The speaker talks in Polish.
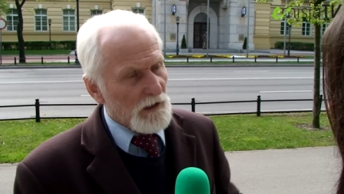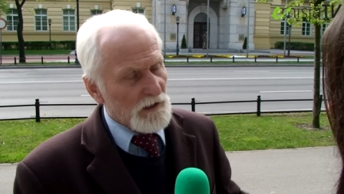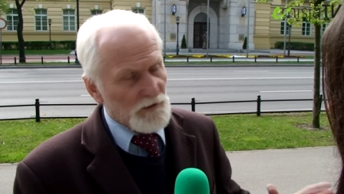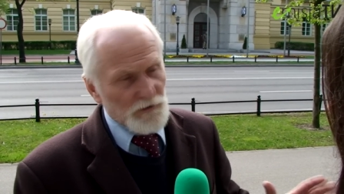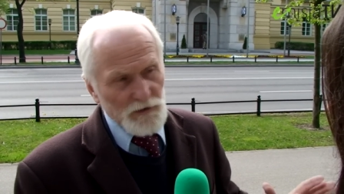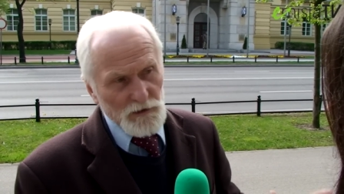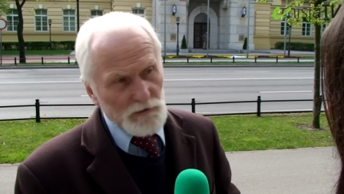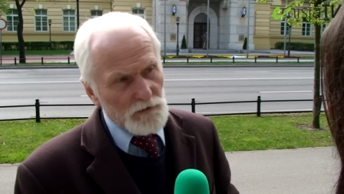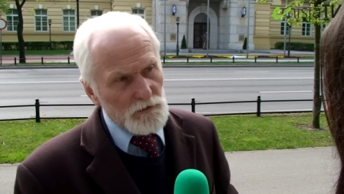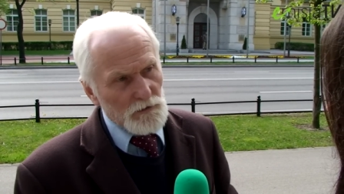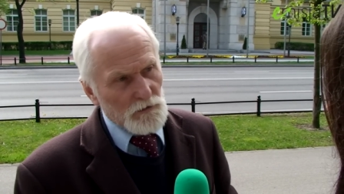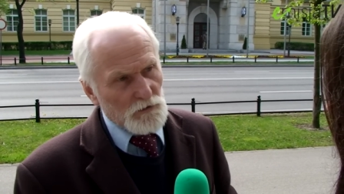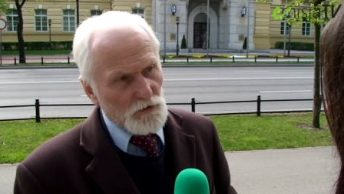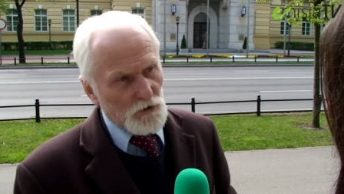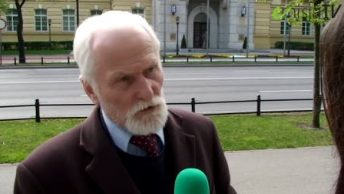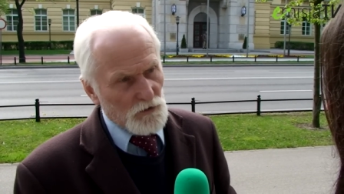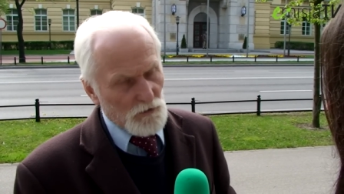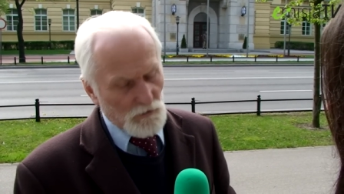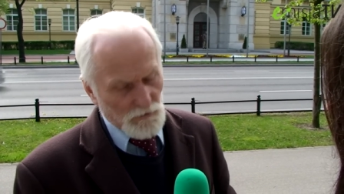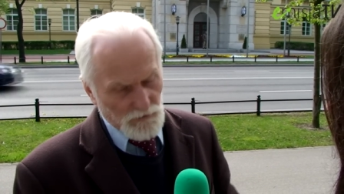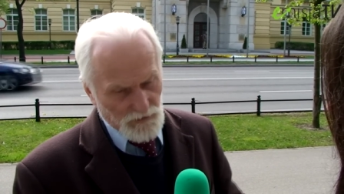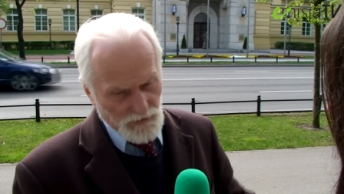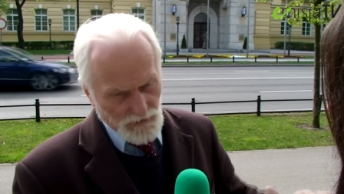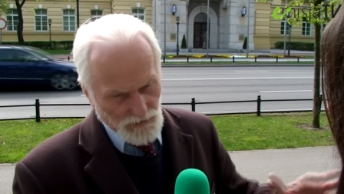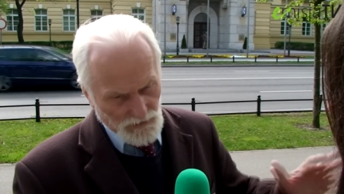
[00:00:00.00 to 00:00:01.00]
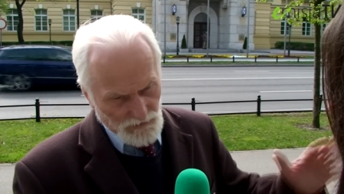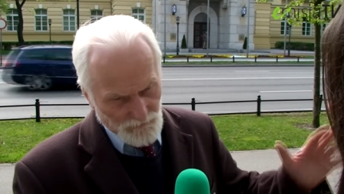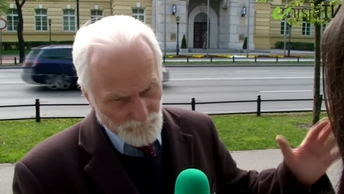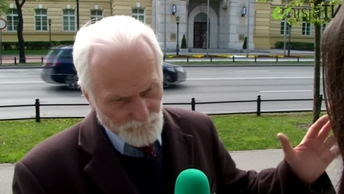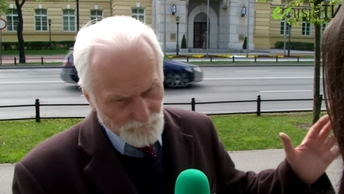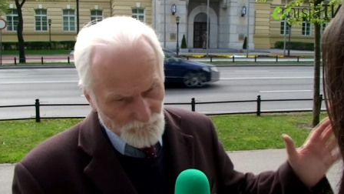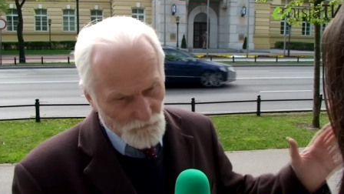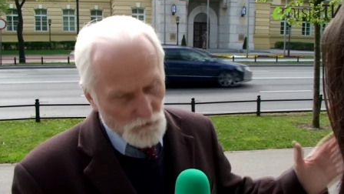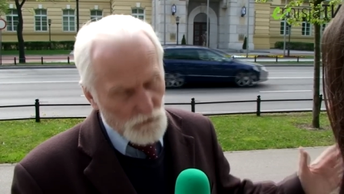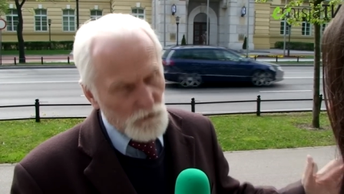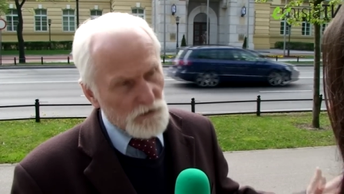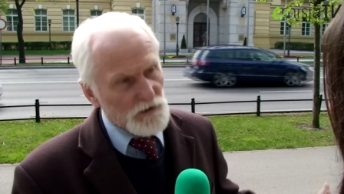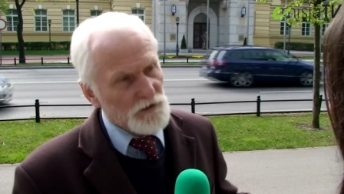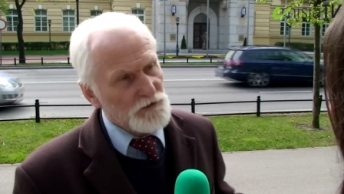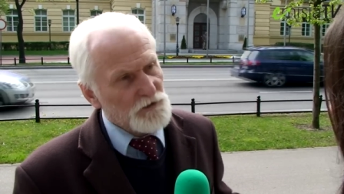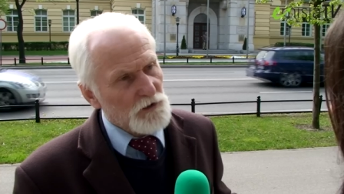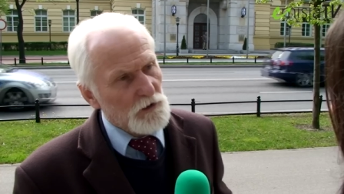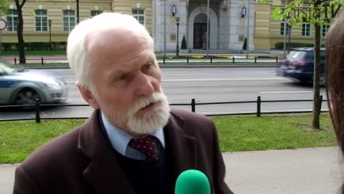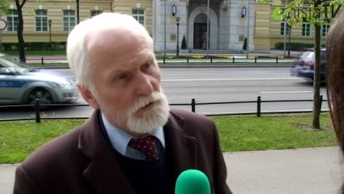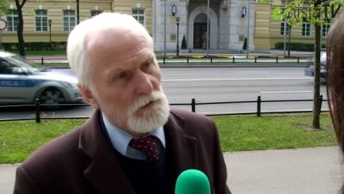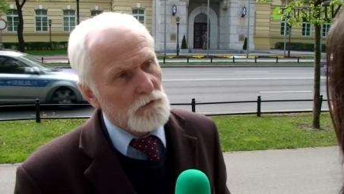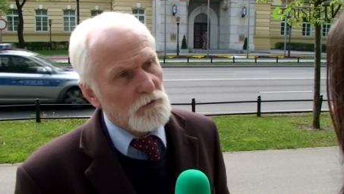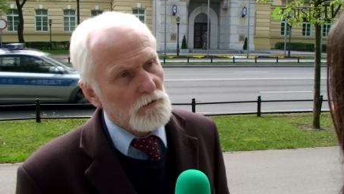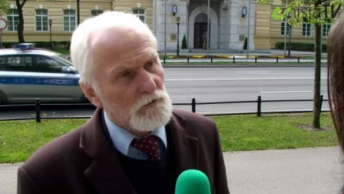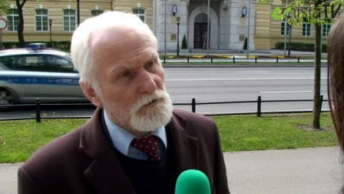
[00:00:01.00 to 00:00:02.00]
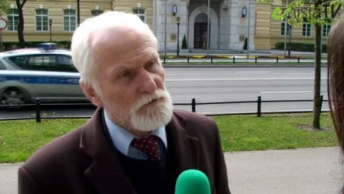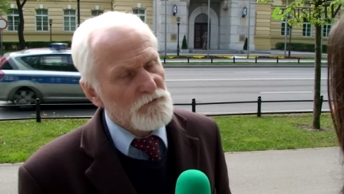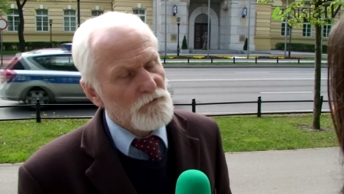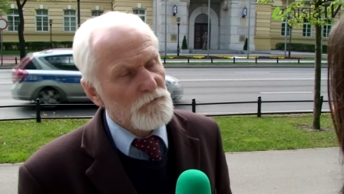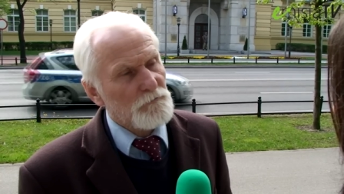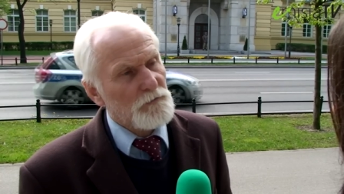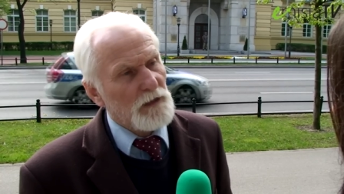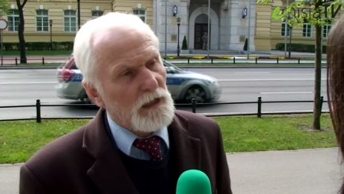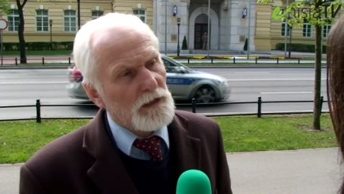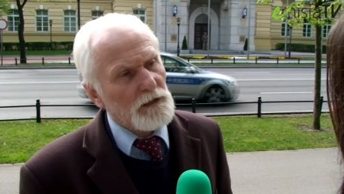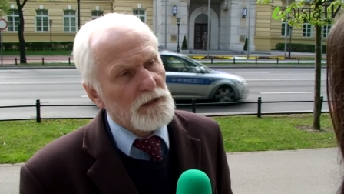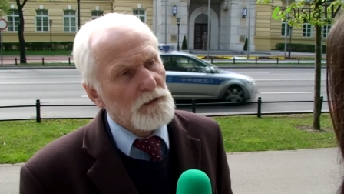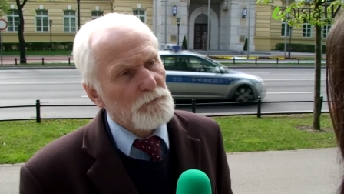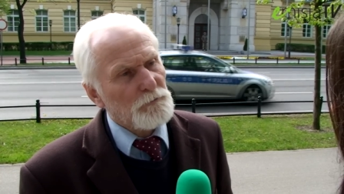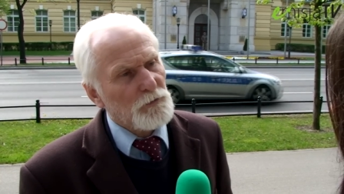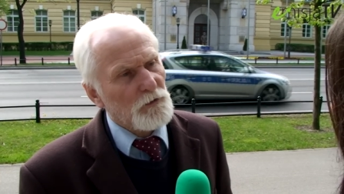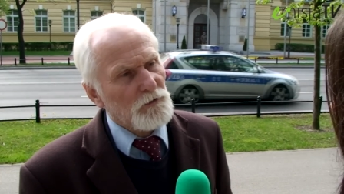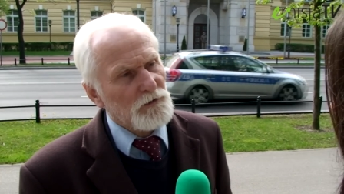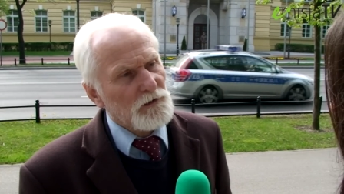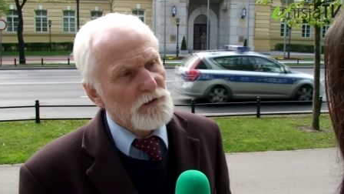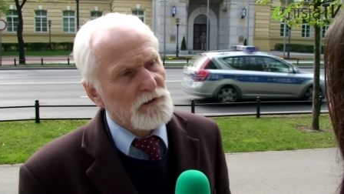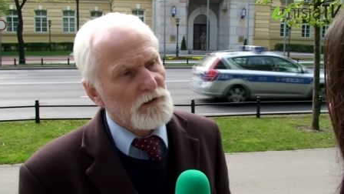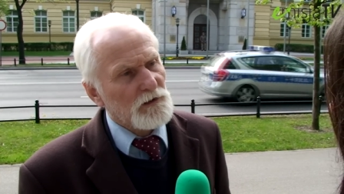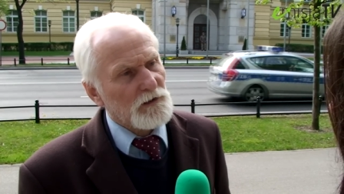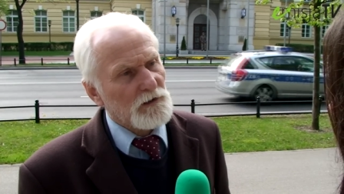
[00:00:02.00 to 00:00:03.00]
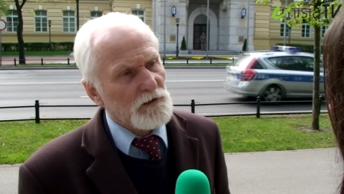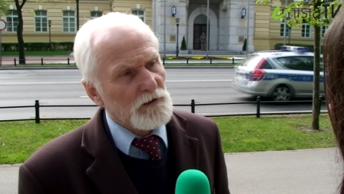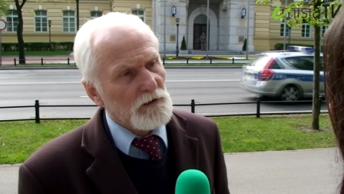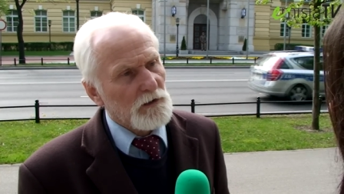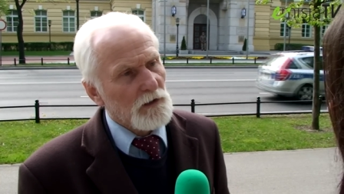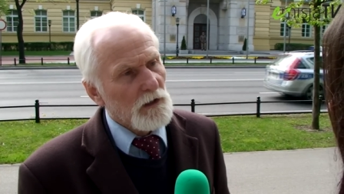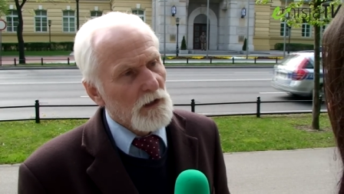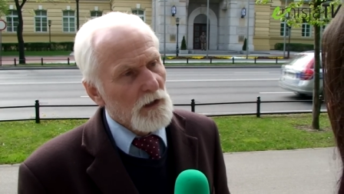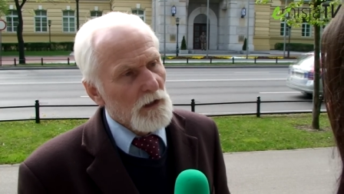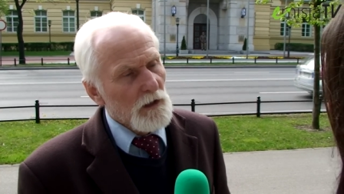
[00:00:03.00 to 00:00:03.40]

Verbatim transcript: nie tylko rolnej, ale w ogóle szeroko rozumianej polityki.